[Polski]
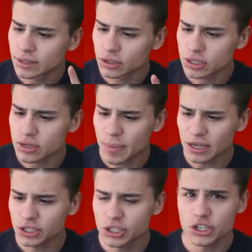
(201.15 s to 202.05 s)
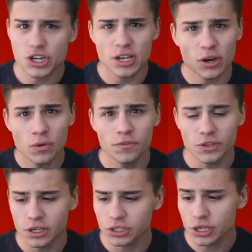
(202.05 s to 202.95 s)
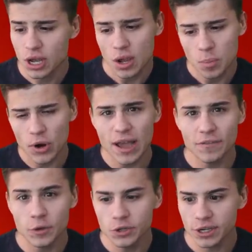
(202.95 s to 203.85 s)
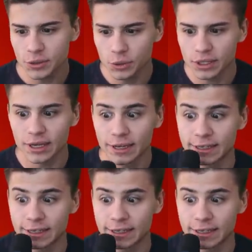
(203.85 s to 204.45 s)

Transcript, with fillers: Dlatego, że zobaczcie, że również pojawił się tutaj